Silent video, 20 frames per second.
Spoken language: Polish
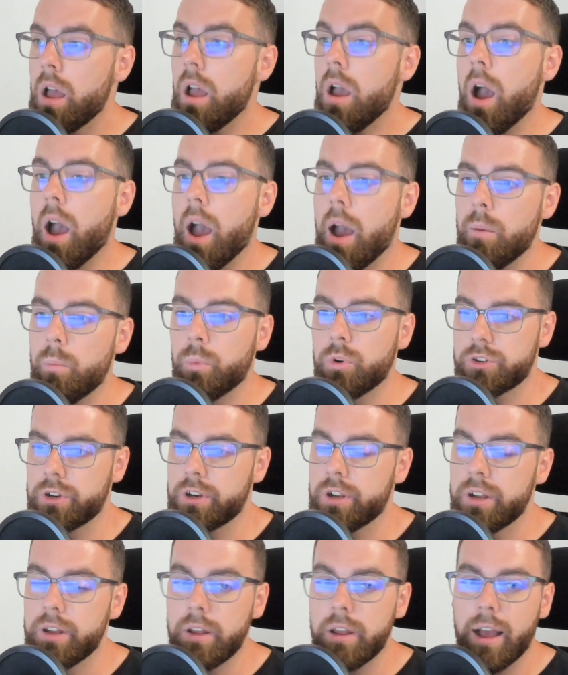e,
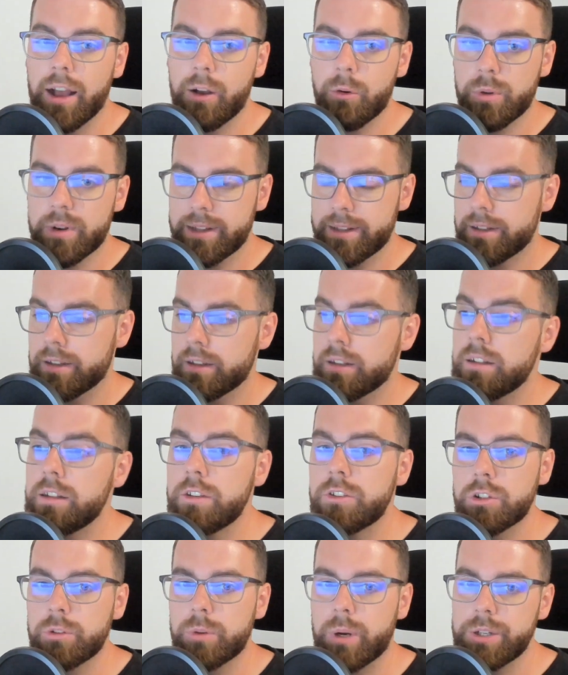może akurat
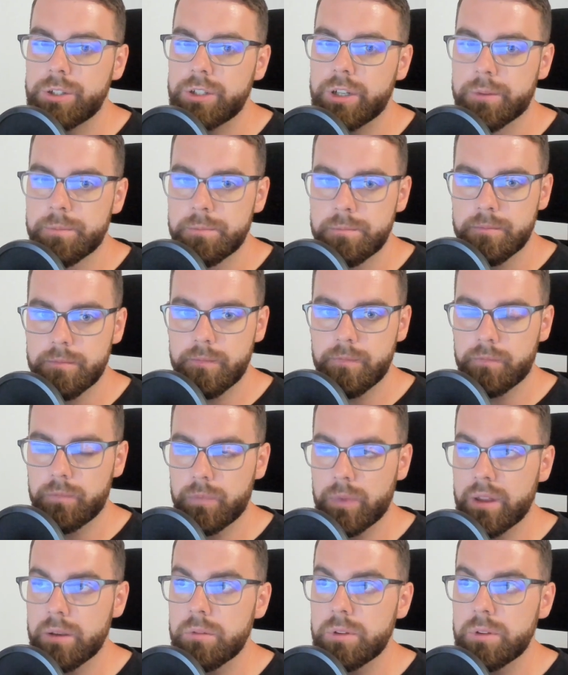liczyła się mm,